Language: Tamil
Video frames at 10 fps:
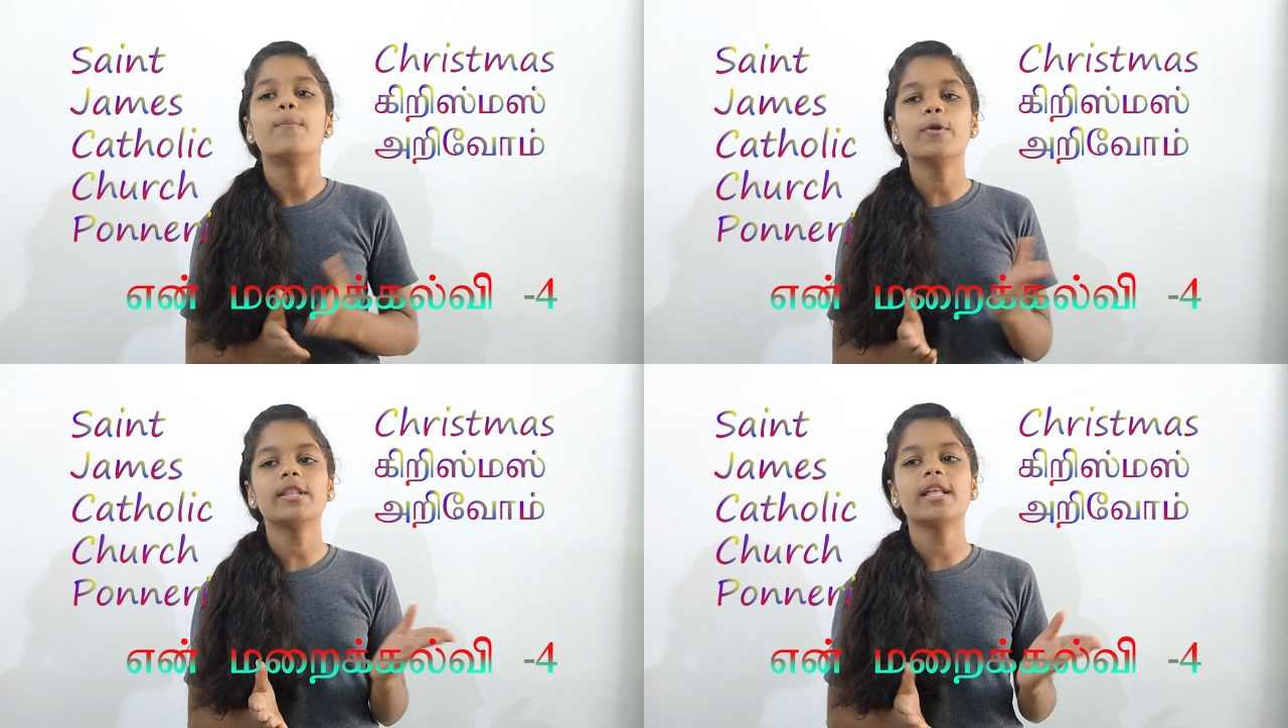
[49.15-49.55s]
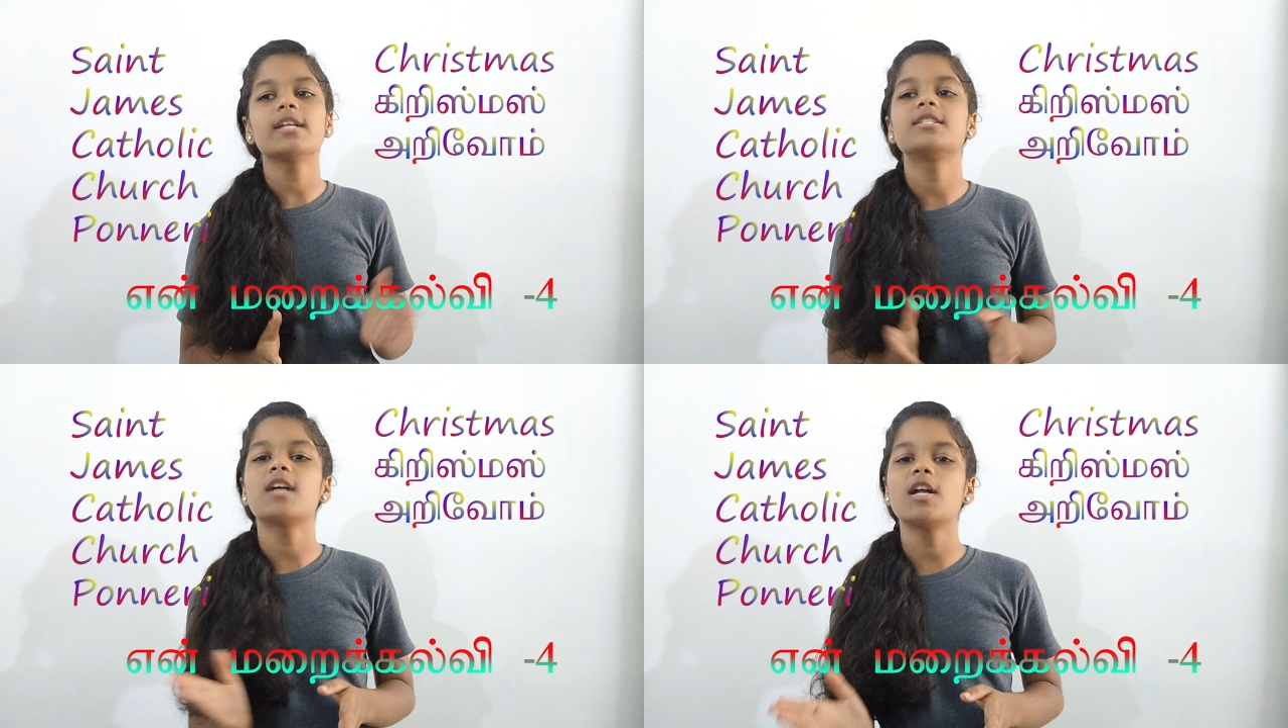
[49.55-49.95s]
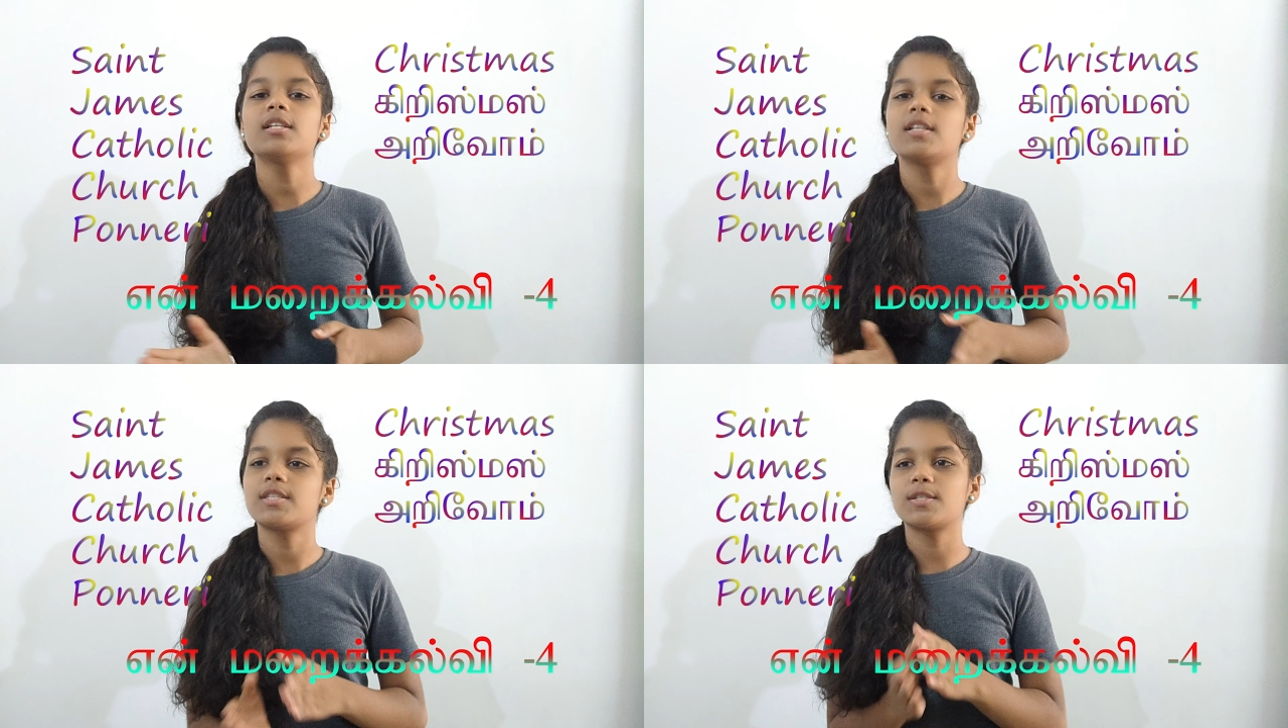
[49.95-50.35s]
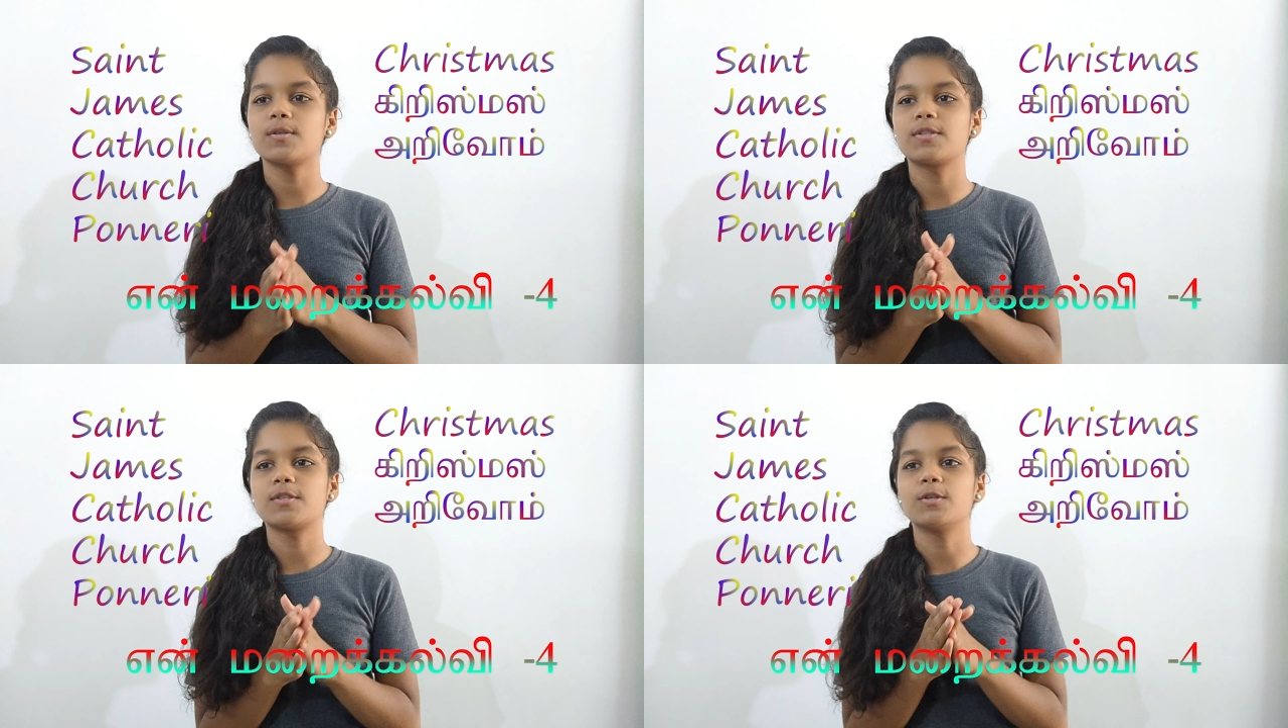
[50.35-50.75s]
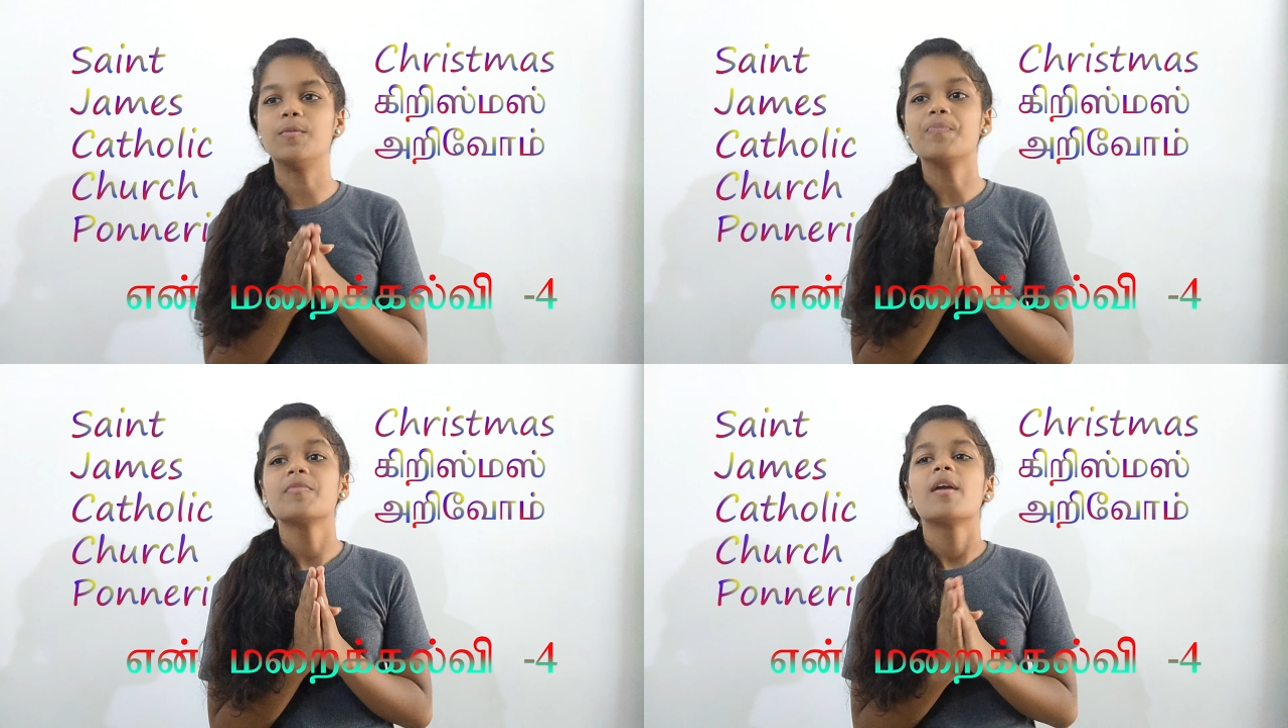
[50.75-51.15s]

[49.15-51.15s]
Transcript: புனித ஜான் கிறிஸ்டோஸ்தோம்